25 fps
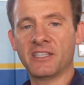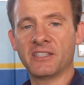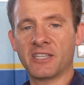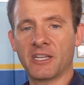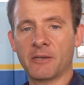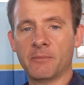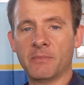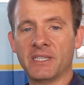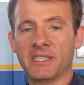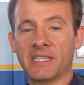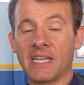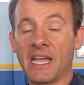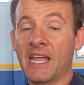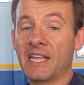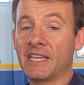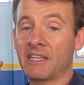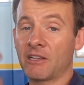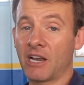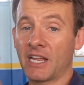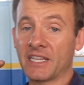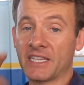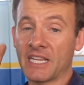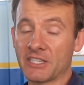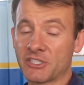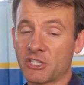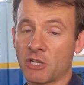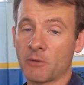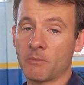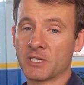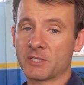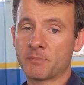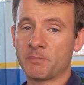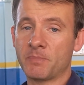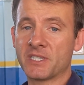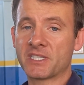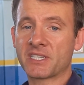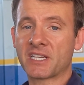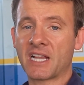intermitente, ela dá só
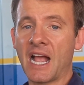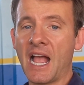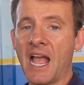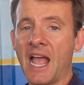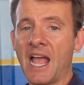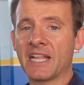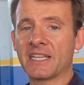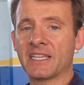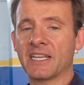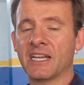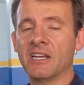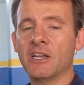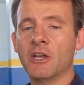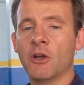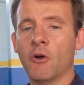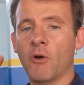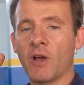umas piscadas,